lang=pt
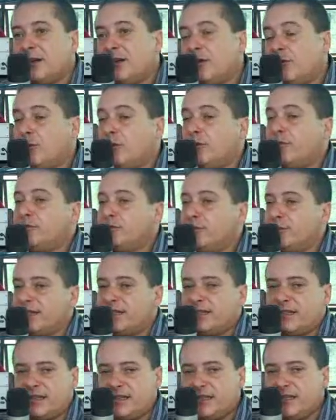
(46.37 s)
Houve um
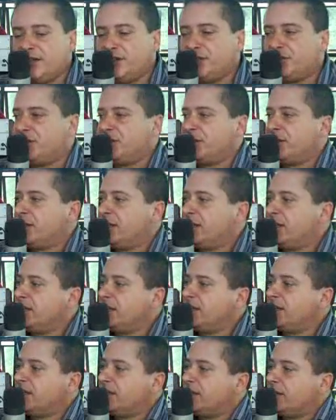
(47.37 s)
excedente
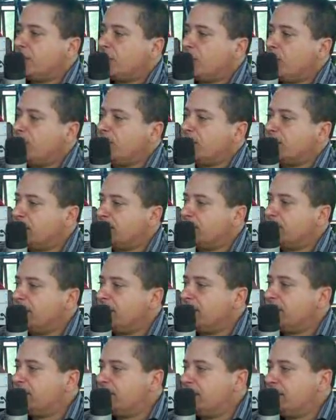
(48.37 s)
e começamos
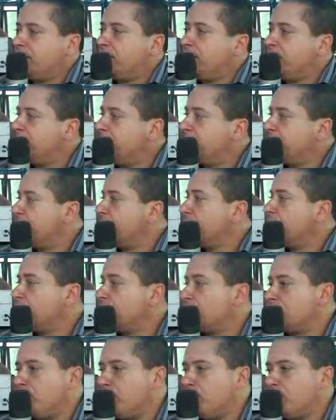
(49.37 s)
a distribuí-los em
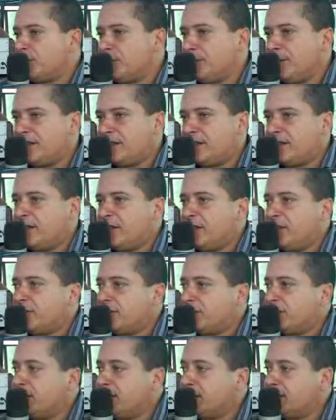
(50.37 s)
alguns pontos mais
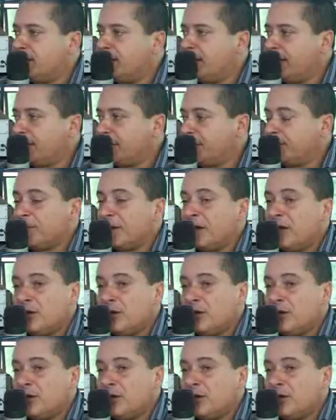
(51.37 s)
críticos na cidade.